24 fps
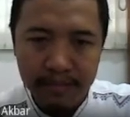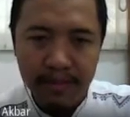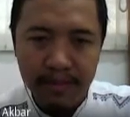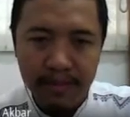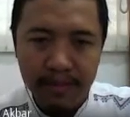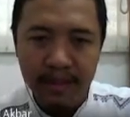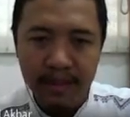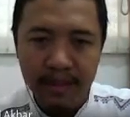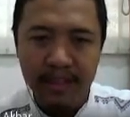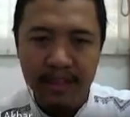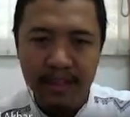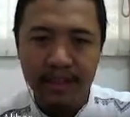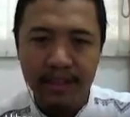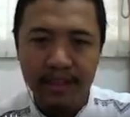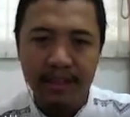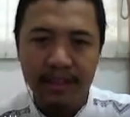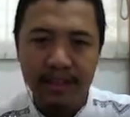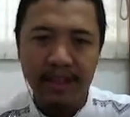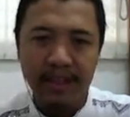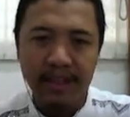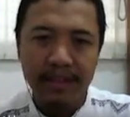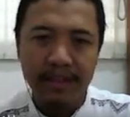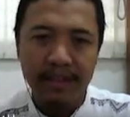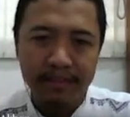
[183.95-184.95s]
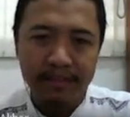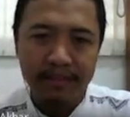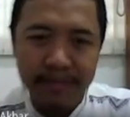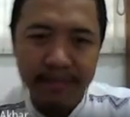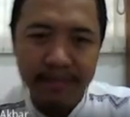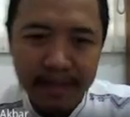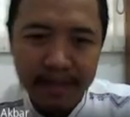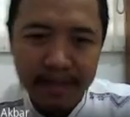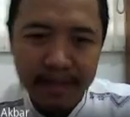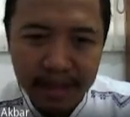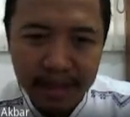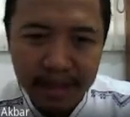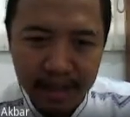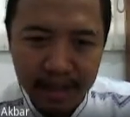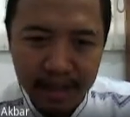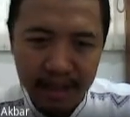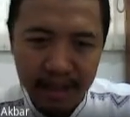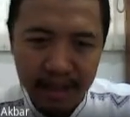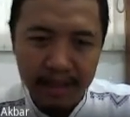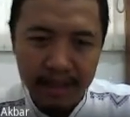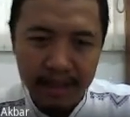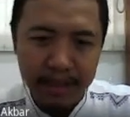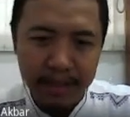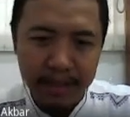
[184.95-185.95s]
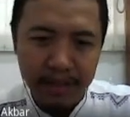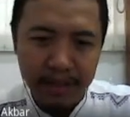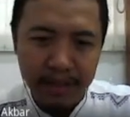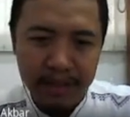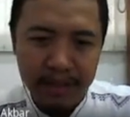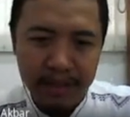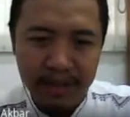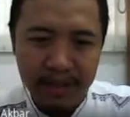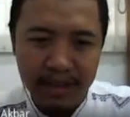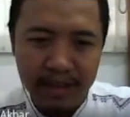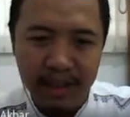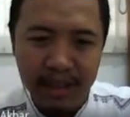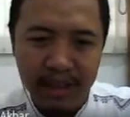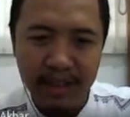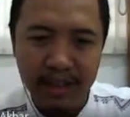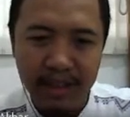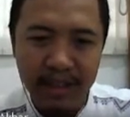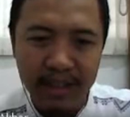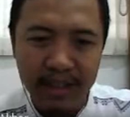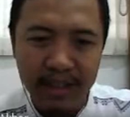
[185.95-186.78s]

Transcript: Ini contohnya. Ini adalah bentuk standar.